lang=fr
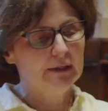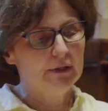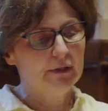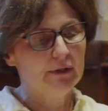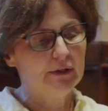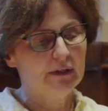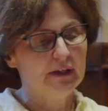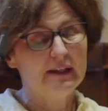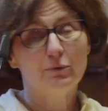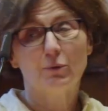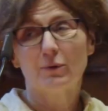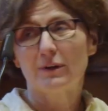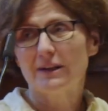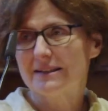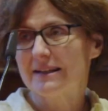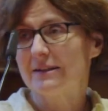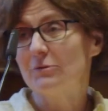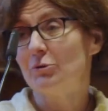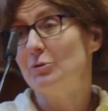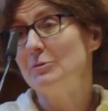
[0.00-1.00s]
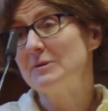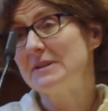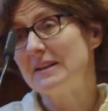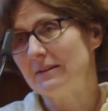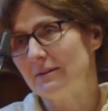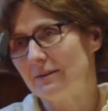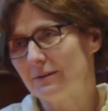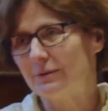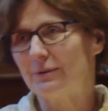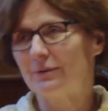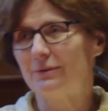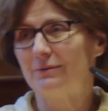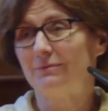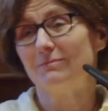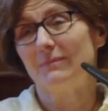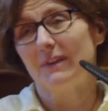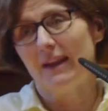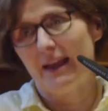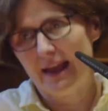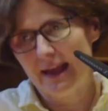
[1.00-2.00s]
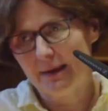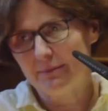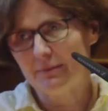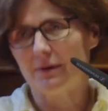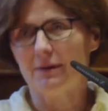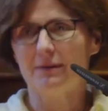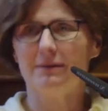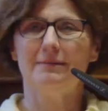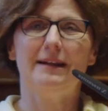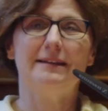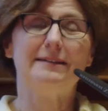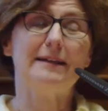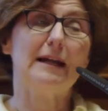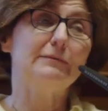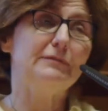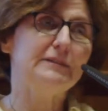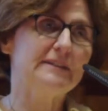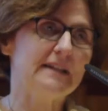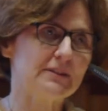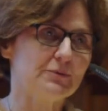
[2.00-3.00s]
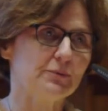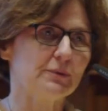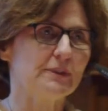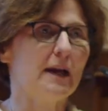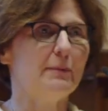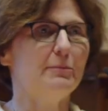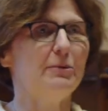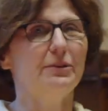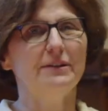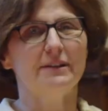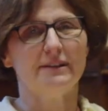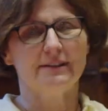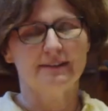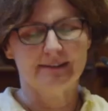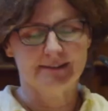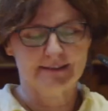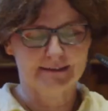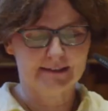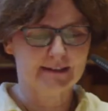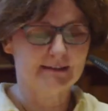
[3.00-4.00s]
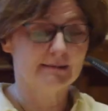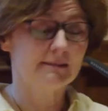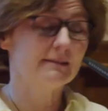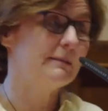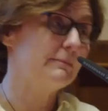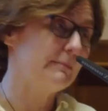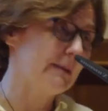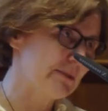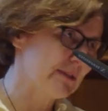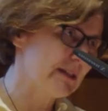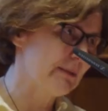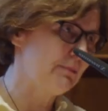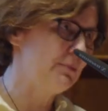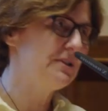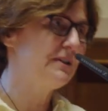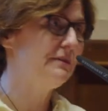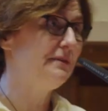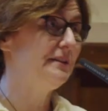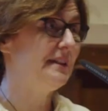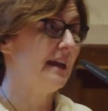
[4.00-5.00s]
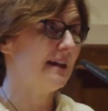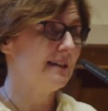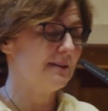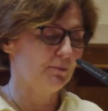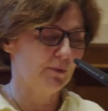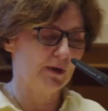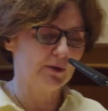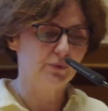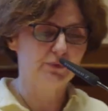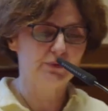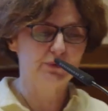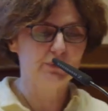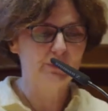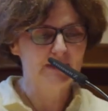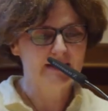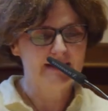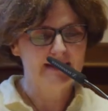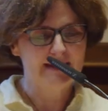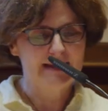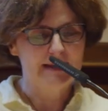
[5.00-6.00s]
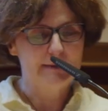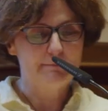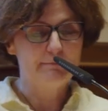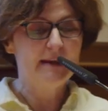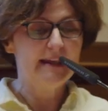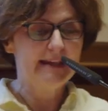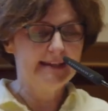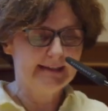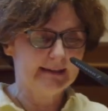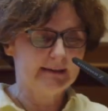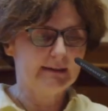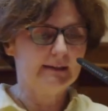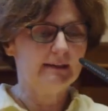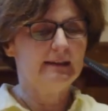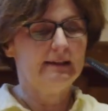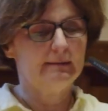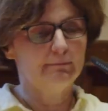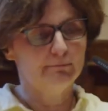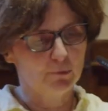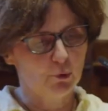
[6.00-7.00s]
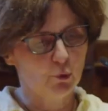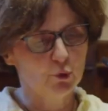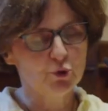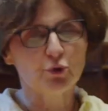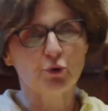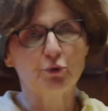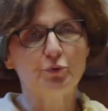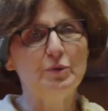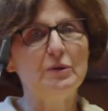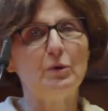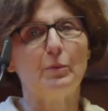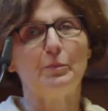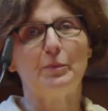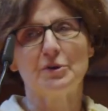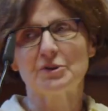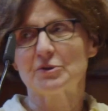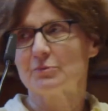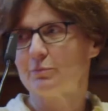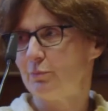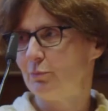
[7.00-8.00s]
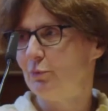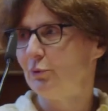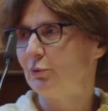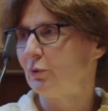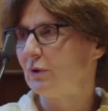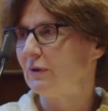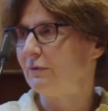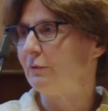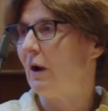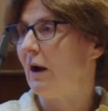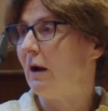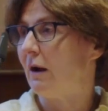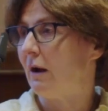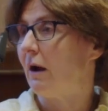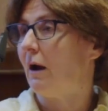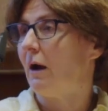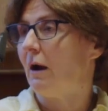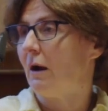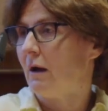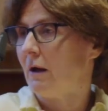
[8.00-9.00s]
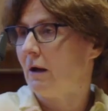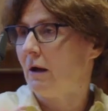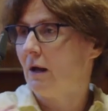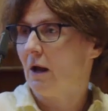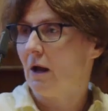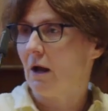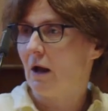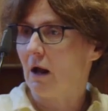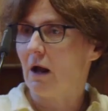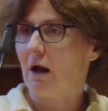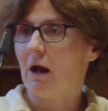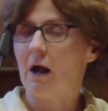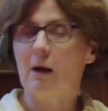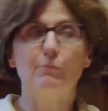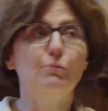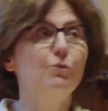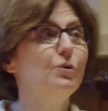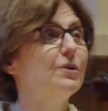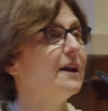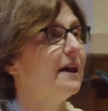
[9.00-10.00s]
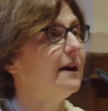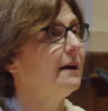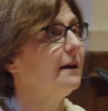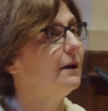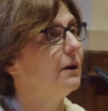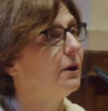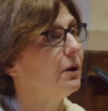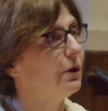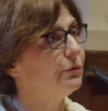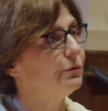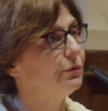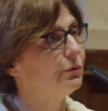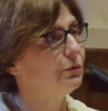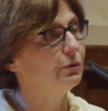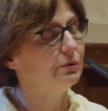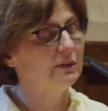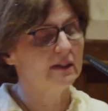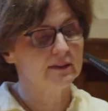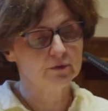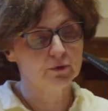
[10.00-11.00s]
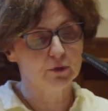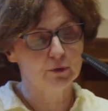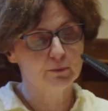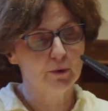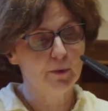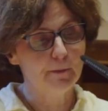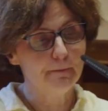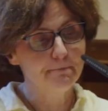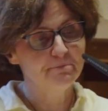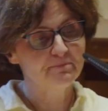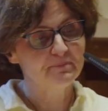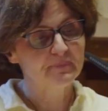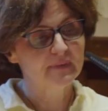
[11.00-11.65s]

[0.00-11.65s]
Euh, et donc les économistes euh, aiment la tarification carbone, hein, parce que c'est plus efficace, moins coûteux. Mais aujourd'hui, on pense plutôt qu'il faut un, un, bouquet euh, d'instruments.